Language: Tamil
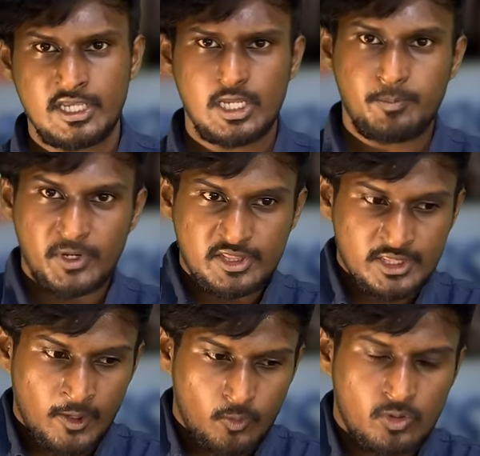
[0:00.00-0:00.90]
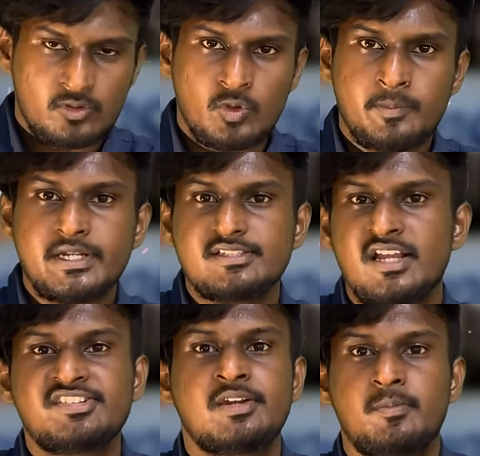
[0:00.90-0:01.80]
இப்போ இந்த ஒரு குறிப்பிட்ட
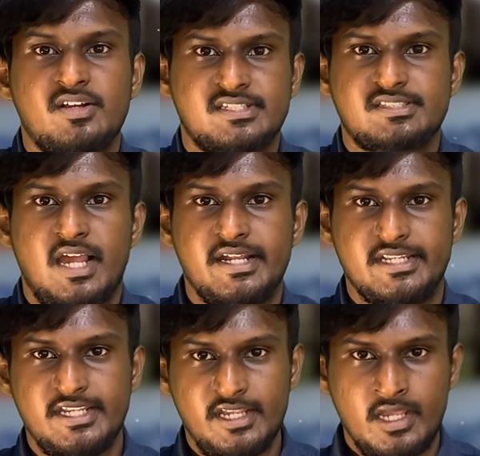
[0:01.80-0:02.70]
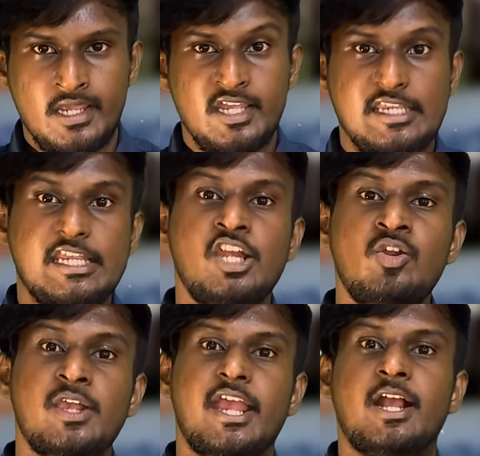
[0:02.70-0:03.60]
ஜங்ஷன் பாக்ஸை தாண்டி
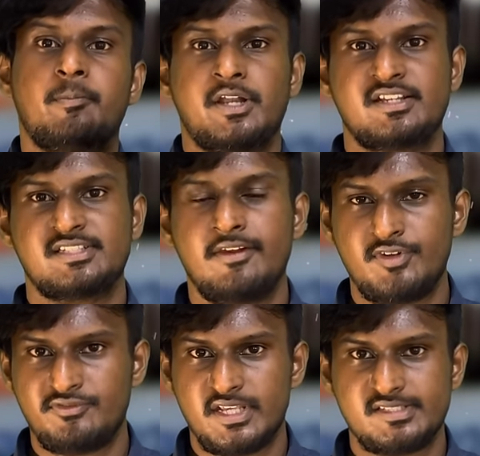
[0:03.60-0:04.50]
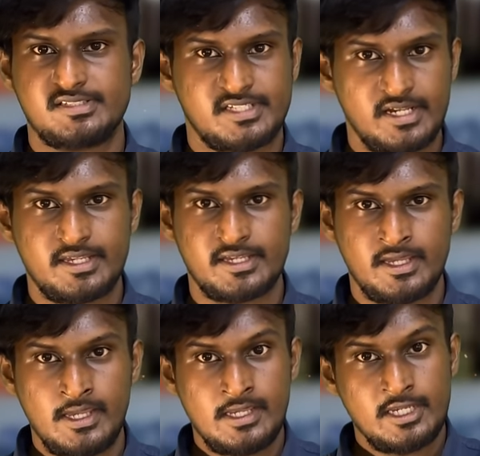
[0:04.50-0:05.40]
இன்னும் ஏகப்பட்ட சேஃப்டி ஃபீச்சர்ஸ் இருக்குது
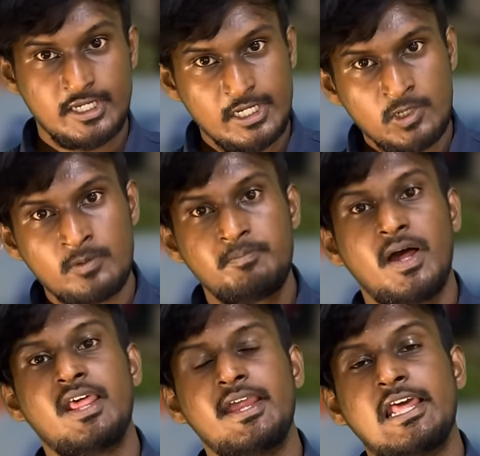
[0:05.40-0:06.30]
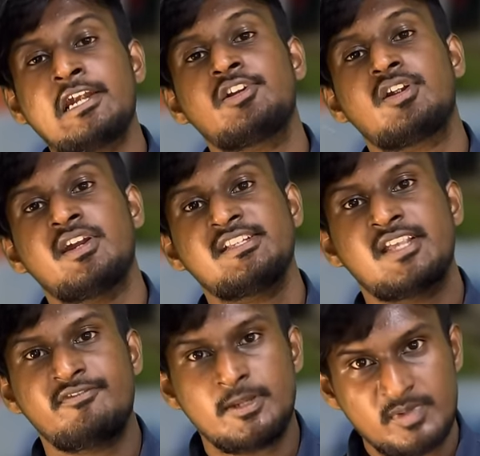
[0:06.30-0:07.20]
இன்னும் பல எலக்ட்ரானிக்
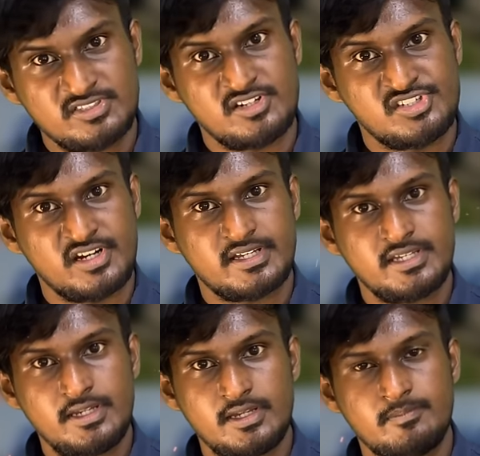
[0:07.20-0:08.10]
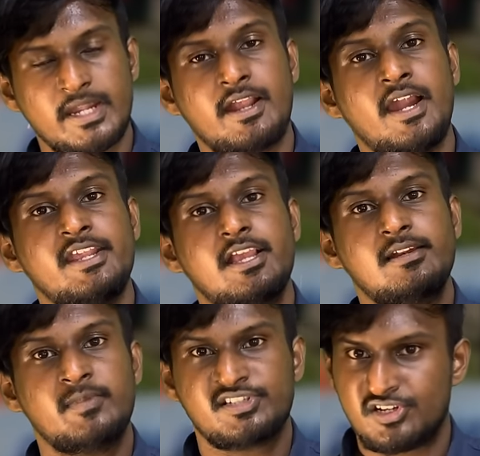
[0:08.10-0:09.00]
சேஃப்டி மெஷர்ஸ் இருக்குது
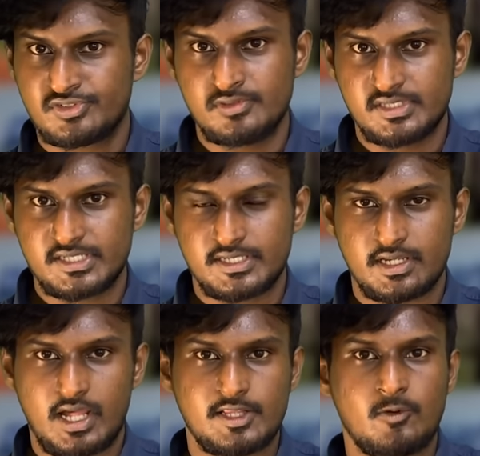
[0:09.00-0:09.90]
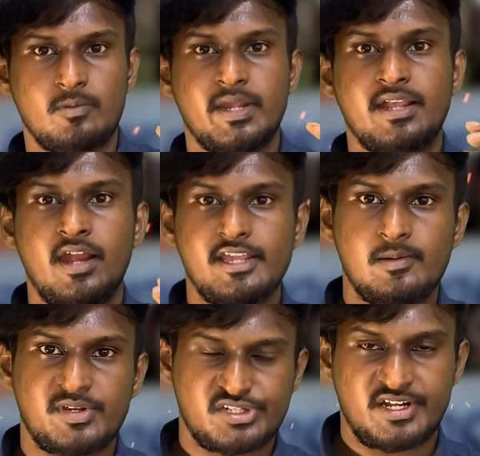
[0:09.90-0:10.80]
மெக்கானிக்கல் மெஷர்ஸும் இருக்குது அதில் ஒரு
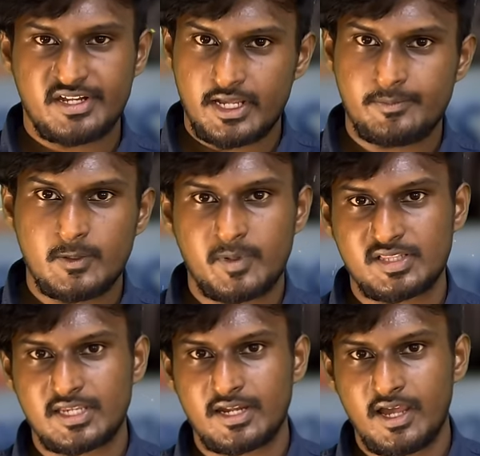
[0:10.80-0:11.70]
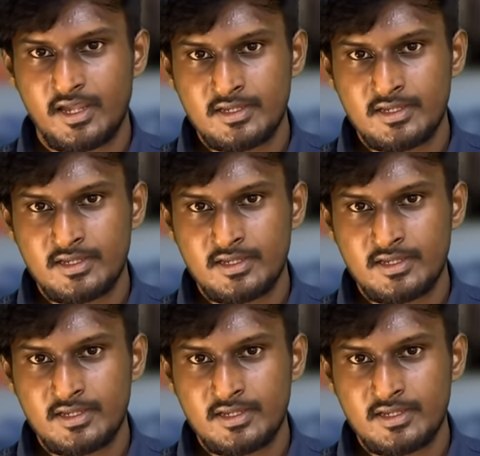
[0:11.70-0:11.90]
மெக்கானிக்கல் மெஷர் என்ன அப்படின்னு பார்த்தீங்கன்னா